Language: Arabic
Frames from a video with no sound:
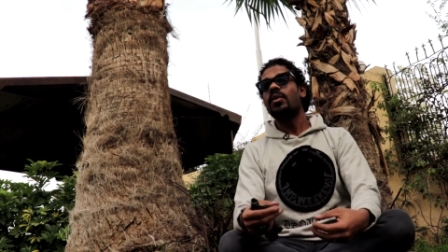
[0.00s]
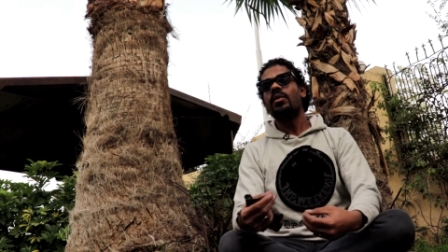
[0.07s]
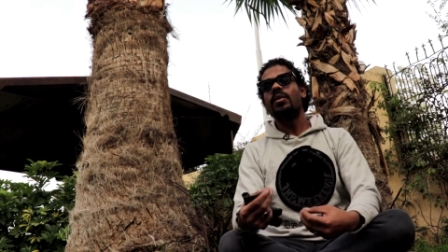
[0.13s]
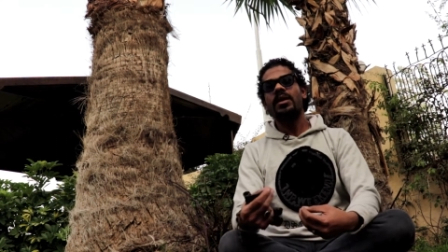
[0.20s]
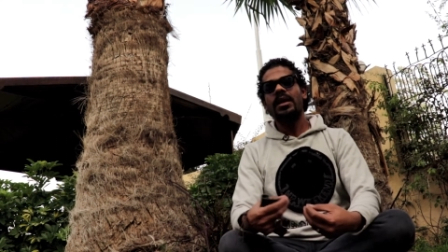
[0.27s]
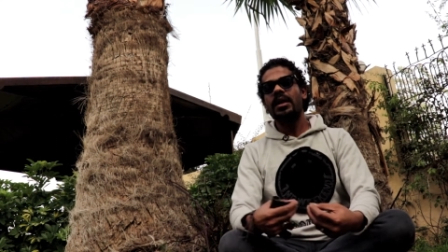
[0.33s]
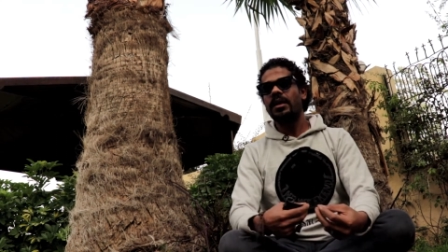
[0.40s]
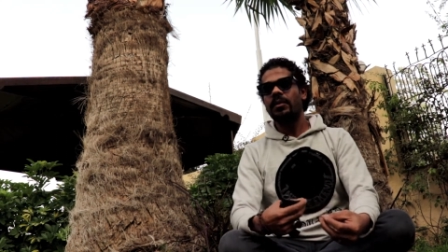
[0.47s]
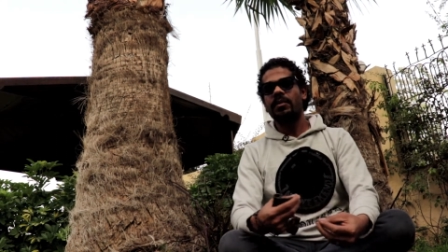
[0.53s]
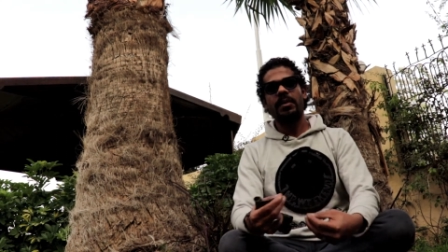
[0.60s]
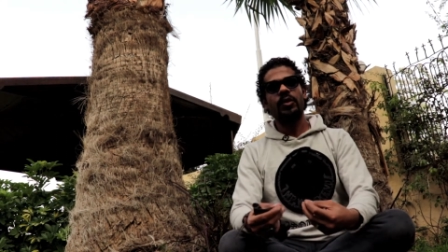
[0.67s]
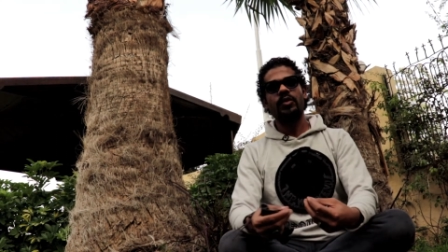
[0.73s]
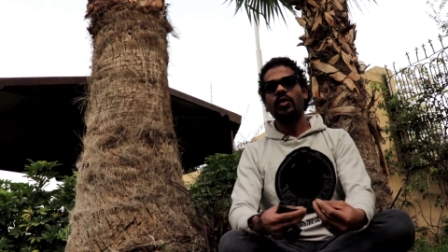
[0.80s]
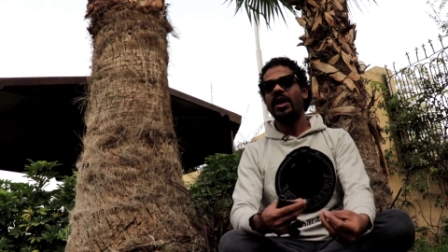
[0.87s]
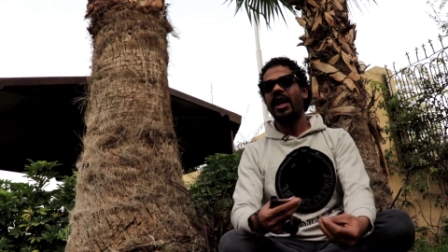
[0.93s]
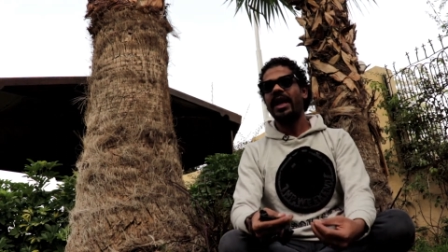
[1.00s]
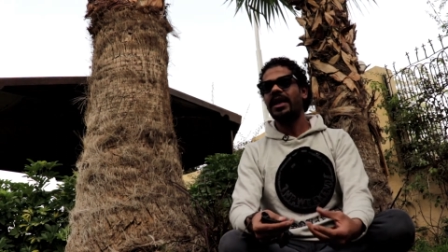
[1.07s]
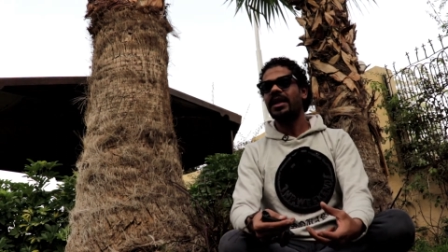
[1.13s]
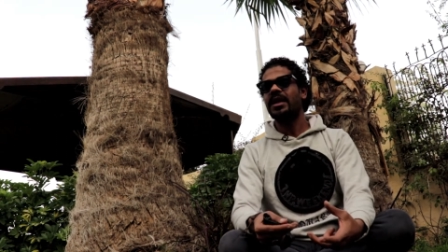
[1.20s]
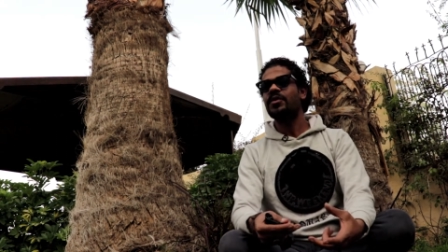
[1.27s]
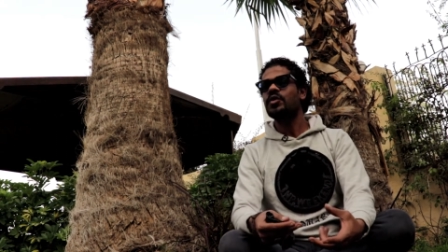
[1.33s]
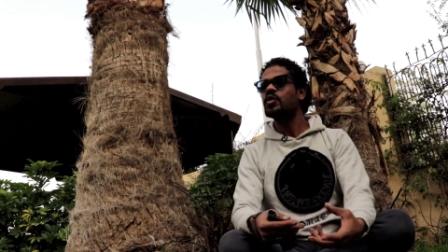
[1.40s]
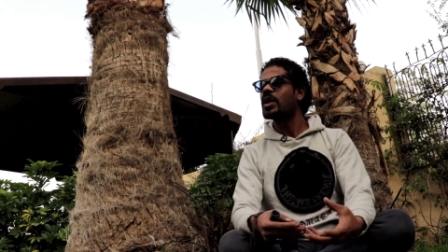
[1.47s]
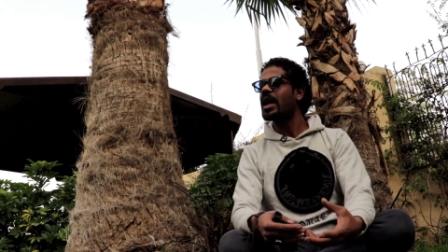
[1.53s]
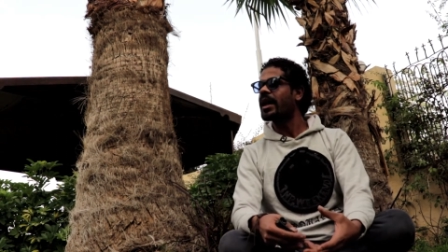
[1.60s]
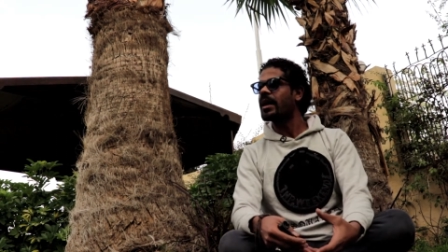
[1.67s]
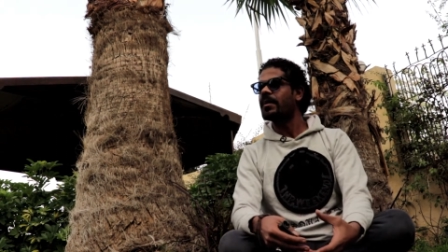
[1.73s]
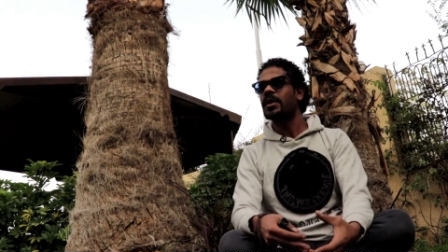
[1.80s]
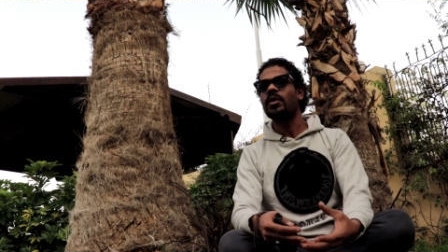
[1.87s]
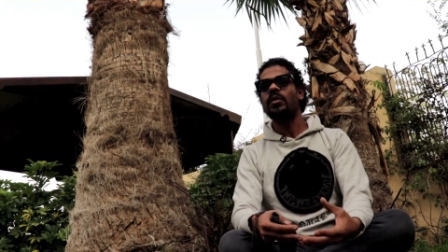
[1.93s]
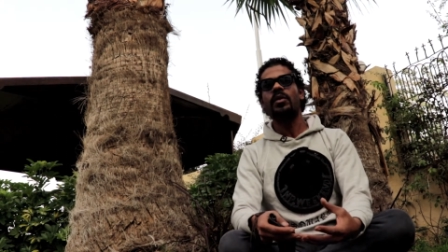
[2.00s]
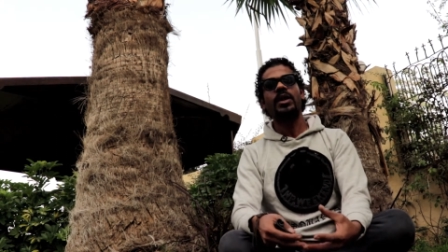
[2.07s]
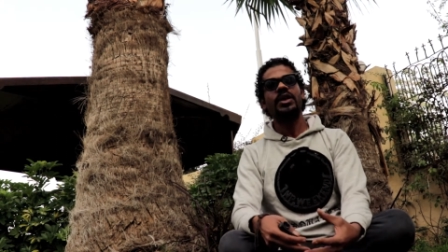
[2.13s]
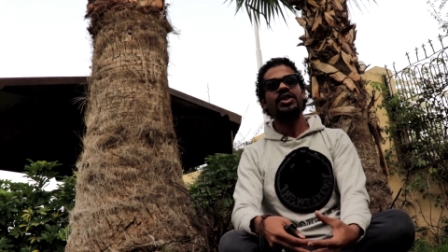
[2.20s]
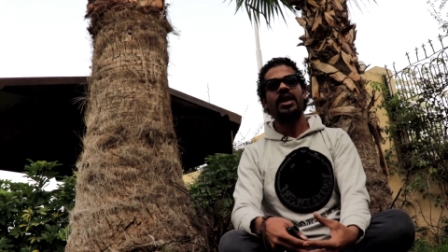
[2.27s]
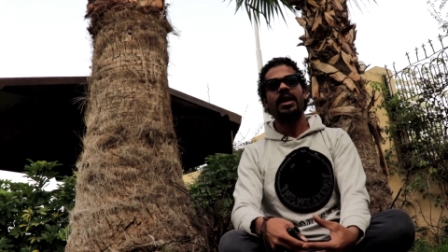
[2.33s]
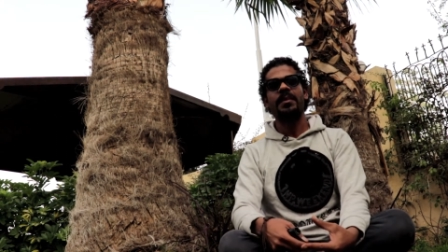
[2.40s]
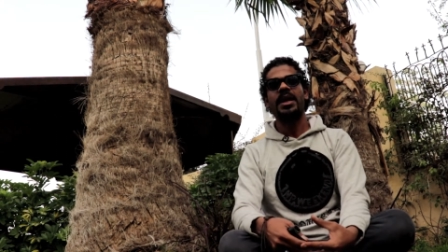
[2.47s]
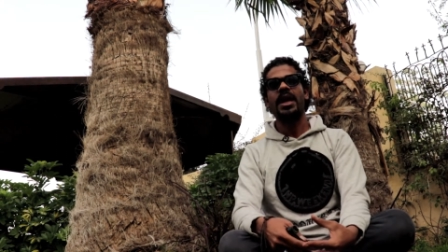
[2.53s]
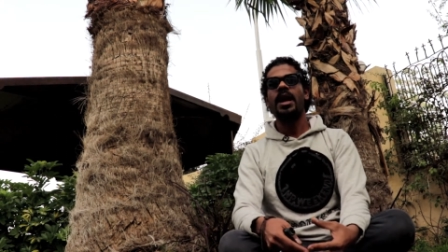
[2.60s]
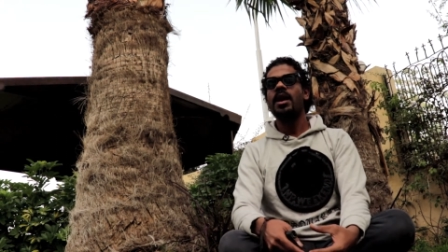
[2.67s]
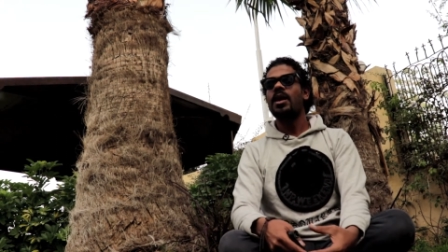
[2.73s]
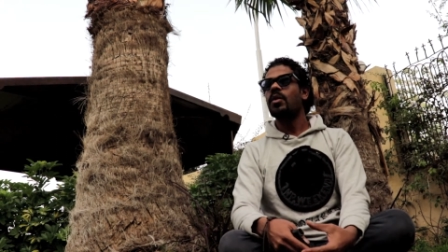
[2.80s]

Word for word: والموضوع الحكي نفسه لا جميل والورشه جميله